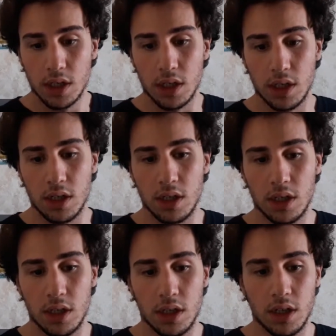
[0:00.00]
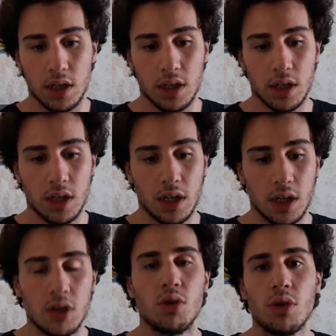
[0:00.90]

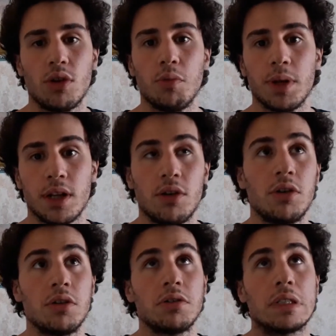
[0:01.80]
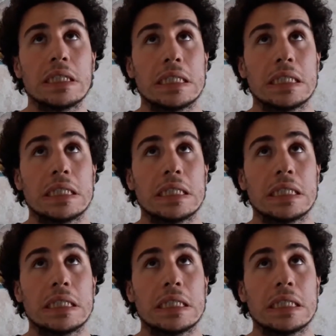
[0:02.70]
Uh, lo recupererò?